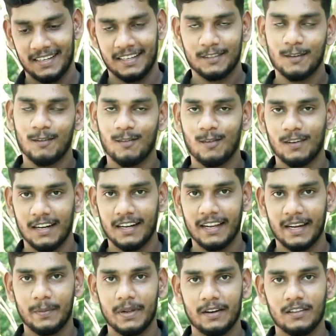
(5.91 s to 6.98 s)
மேக்ஸிமம் உங்களை
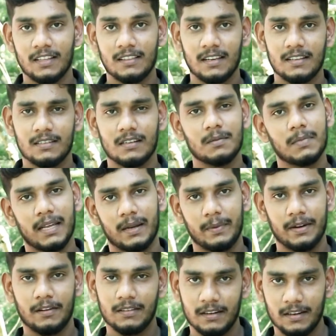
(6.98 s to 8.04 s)
நிறைய பேருக்கு வந்து தெரிஞ்சிருக்கும் நிறைய
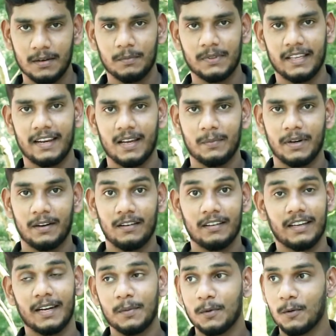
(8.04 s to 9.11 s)
பேருக்கு வந்து இன்னும் தெரியாமல்
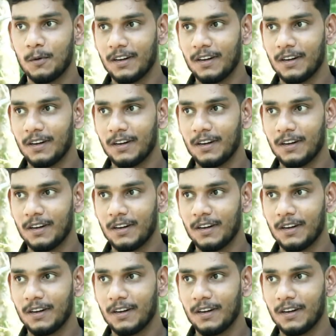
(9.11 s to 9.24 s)
இருக்கலாம் ஏன்னா